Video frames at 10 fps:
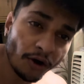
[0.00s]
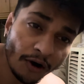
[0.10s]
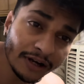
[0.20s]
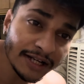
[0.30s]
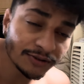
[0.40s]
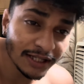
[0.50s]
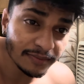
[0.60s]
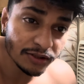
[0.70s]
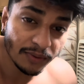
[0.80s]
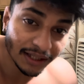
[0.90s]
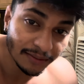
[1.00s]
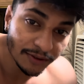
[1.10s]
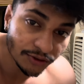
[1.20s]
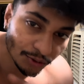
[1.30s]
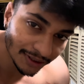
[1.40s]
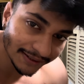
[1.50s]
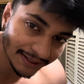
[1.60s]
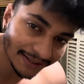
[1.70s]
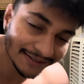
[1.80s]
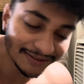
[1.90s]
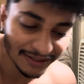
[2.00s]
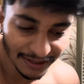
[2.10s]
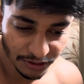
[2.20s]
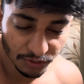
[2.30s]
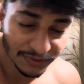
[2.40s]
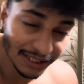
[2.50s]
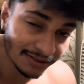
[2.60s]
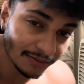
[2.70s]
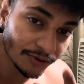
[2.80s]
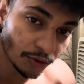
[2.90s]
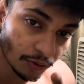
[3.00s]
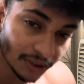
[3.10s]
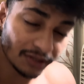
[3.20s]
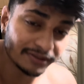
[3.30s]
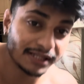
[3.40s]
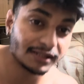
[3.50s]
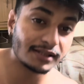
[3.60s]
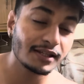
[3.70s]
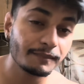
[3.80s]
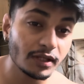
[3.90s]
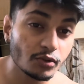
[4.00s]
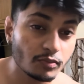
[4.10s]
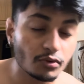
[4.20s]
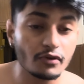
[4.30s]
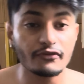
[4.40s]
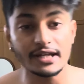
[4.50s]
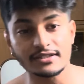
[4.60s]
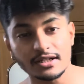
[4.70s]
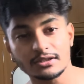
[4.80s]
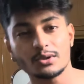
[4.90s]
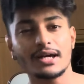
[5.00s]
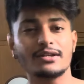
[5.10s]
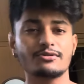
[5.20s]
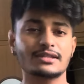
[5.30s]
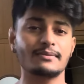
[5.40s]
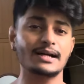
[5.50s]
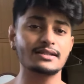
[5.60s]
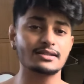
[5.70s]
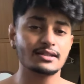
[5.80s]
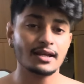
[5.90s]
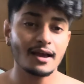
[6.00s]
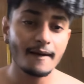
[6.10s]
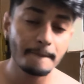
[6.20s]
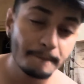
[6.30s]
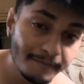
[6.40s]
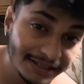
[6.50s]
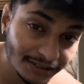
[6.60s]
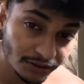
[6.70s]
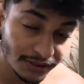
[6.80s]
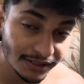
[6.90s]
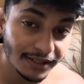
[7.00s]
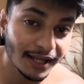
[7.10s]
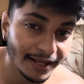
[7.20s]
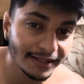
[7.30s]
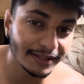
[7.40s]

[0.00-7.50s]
और एक्सरसाइज मैं दोबारा भी सो गया था यार गलती से तो जस्ट अभी सो उठा हूँ जल्दी जल्दी अपने रूम को फ्रेश करता हूँ एंड उसके बाद मैं चलता हूँ नहाने